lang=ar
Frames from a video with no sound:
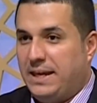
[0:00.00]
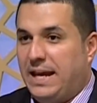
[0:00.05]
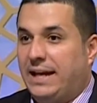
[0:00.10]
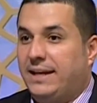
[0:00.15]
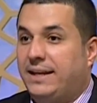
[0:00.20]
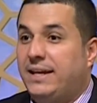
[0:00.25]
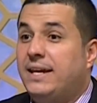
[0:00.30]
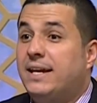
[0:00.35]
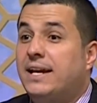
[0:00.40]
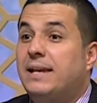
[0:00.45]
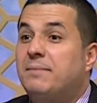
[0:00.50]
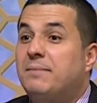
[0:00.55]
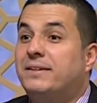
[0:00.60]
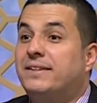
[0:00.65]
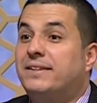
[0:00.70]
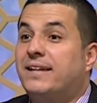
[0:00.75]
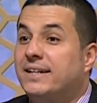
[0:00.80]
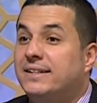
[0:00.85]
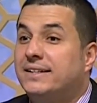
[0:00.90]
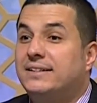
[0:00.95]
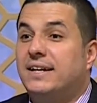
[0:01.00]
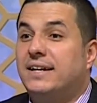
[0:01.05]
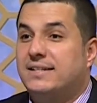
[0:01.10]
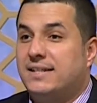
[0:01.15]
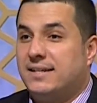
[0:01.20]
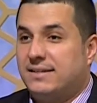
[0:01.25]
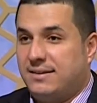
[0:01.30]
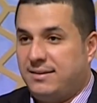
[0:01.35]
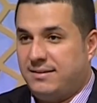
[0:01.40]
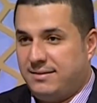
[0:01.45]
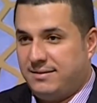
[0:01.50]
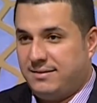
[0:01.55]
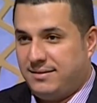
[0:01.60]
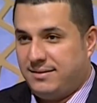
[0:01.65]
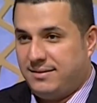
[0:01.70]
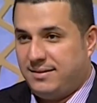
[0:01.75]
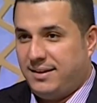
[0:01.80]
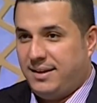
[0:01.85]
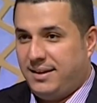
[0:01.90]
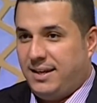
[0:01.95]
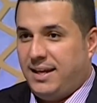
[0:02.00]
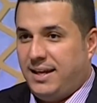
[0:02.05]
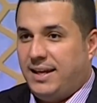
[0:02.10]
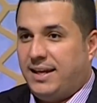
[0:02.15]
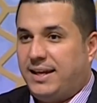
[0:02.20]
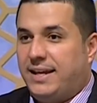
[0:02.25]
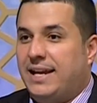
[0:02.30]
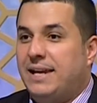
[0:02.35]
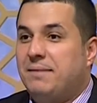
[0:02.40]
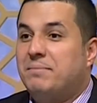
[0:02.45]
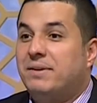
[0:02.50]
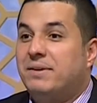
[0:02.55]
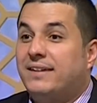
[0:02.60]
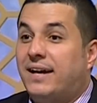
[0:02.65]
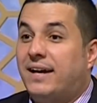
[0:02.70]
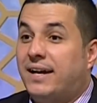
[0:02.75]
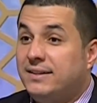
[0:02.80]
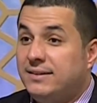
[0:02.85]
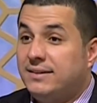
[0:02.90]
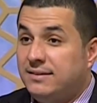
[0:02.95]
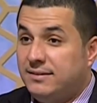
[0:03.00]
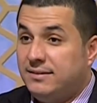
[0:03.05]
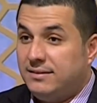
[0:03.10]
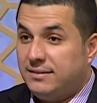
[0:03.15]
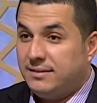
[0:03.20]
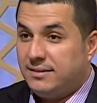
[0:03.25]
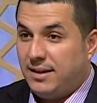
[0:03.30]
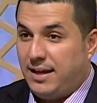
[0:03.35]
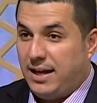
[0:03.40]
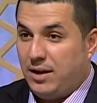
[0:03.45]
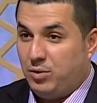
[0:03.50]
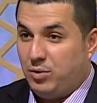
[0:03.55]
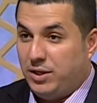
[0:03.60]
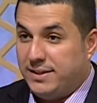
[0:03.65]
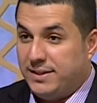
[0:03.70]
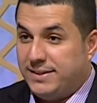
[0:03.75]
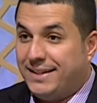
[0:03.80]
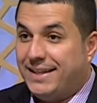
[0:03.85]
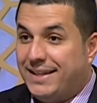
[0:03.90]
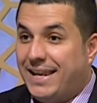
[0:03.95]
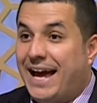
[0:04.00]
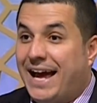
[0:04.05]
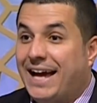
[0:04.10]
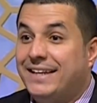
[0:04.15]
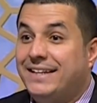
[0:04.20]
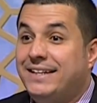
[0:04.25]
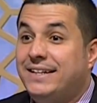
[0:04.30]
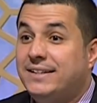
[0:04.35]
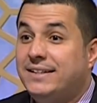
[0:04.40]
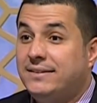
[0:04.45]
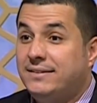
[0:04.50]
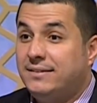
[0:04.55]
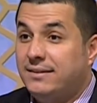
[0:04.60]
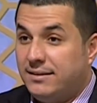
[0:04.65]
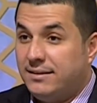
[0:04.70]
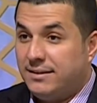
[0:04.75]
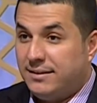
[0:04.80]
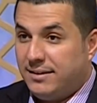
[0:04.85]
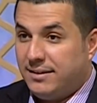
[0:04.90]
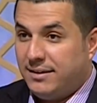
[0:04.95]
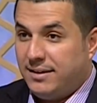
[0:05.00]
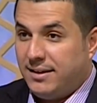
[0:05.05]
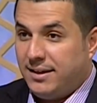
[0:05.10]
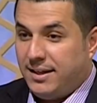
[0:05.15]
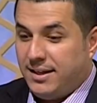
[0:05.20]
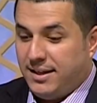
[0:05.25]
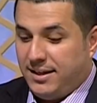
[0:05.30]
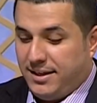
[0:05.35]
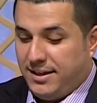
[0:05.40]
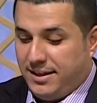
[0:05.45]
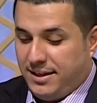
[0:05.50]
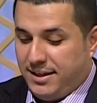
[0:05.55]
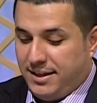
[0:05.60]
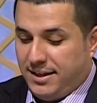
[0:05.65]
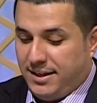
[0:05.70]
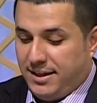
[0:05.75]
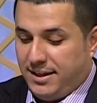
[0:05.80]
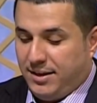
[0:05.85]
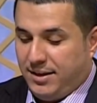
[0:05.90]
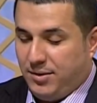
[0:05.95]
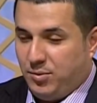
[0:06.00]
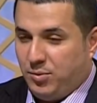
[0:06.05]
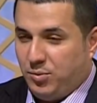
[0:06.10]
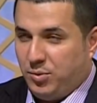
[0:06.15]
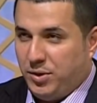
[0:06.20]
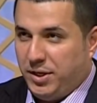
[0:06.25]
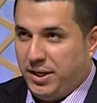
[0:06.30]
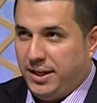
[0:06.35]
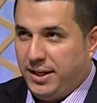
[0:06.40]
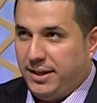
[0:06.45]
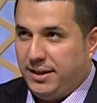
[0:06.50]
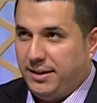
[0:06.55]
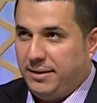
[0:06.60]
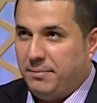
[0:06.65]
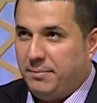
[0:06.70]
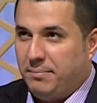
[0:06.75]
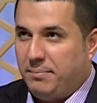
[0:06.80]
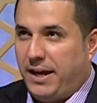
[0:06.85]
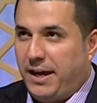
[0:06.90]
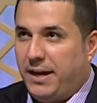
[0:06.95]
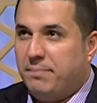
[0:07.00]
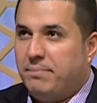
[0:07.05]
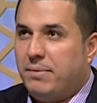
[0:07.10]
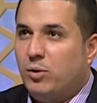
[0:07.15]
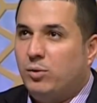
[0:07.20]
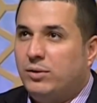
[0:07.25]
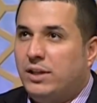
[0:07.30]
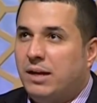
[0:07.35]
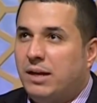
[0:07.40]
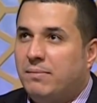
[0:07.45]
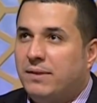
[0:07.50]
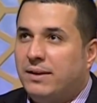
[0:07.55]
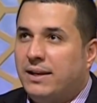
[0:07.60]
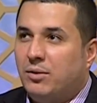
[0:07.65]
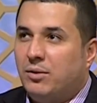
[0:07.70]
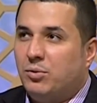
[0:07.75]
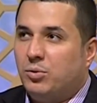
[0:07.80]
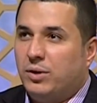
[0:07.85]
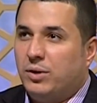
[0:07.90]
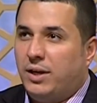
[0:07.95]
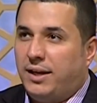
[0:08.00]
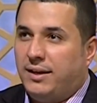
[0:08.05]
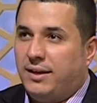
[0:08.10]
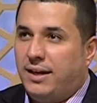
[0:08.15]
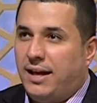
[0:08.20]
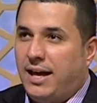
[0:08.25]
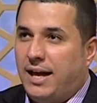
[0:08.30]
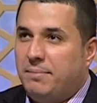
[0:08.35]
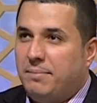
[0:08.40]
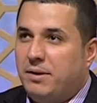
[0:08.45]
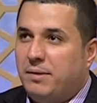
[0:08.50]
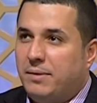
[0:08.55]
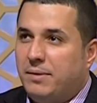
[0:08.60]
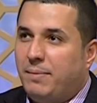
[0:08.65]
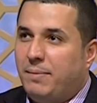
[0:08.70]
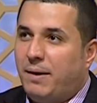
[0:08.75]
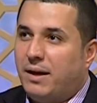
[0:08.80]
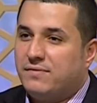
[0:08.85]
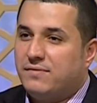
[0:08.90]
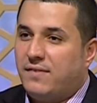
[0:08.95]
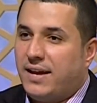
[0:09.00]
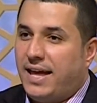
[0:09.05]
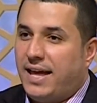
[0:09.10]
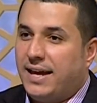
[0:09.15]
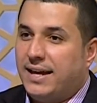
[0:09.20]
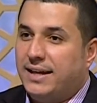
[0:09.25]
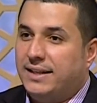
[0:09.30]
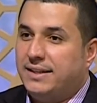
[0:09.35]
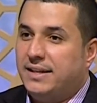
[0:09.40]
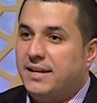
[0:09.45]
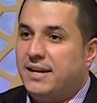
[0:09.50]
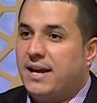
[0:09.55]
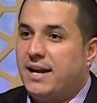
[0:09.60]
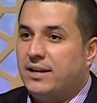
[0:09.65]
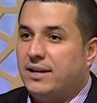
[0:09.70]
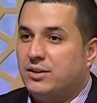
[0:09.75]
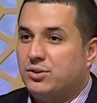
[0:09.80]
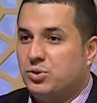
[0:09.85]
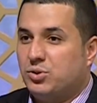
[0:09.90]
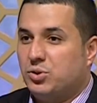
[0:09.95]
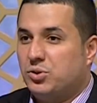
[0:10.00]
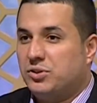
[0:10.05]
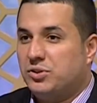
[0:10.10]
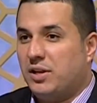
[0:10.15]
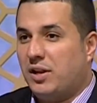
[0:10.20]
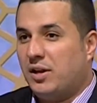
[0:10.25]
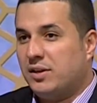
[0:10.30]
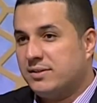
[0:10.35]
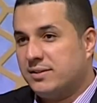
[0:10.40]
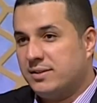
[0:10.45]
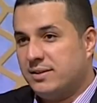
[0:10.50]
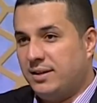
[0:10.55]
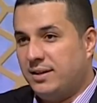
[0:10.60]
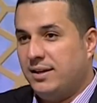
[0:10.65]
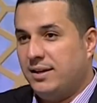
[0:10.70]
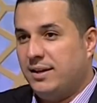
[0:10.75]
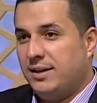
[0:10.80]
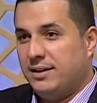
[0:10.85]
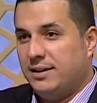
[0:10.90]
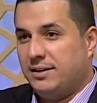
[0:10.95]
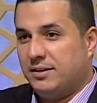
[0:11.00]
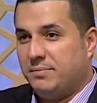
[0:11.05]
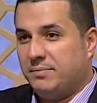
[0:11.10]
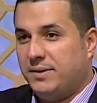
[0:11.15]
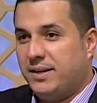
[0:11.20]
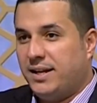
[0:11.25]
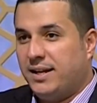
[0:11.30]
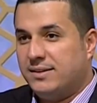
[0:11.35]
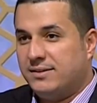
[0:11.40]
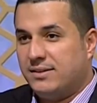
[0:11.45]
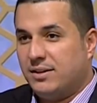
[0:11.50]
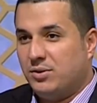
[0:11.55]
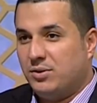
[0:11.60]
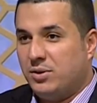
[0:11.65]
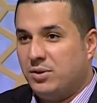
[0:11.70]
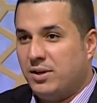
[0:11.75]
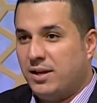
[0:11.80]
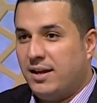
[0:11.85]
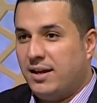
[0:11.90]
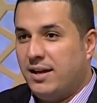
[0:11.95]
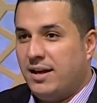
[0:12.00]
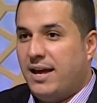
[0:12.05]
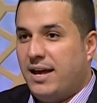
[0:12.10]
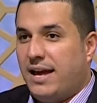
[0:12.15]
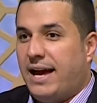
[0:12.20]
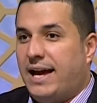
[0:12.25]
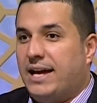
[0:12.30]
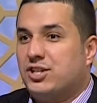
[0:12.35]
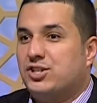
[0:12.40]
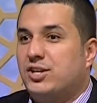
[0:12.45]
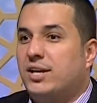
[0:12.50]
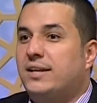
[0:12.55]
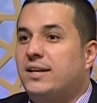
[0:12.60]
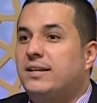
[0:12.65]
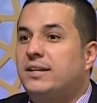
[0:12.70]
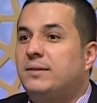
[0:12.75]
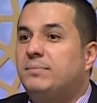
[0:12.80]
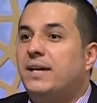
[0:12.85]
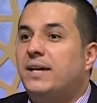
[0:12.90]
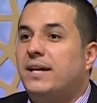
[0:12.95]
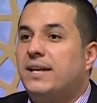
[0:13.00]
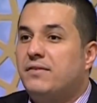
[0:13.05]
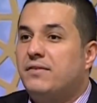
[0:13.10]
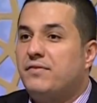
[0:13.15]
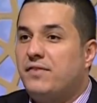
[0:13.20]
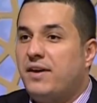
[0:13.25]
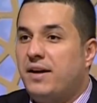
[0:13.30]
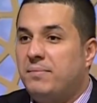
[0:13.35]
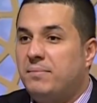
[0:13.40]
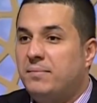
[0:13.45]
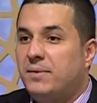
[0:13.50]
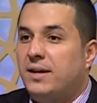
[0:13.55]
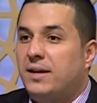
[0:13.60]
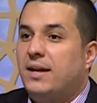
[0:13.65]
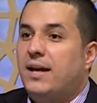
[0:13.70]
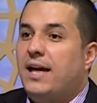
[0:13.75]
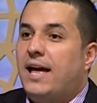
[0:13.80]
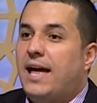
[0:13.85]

يعني ايه كلمه عند اساسا كلمه عند او الانسان العنيد وبحب اقول دايما لو يعني قبل ما نبحث في اي حاجه نرجع للسورس الاصلي اللي ربنا انزله لنا عشان نبدا نفهم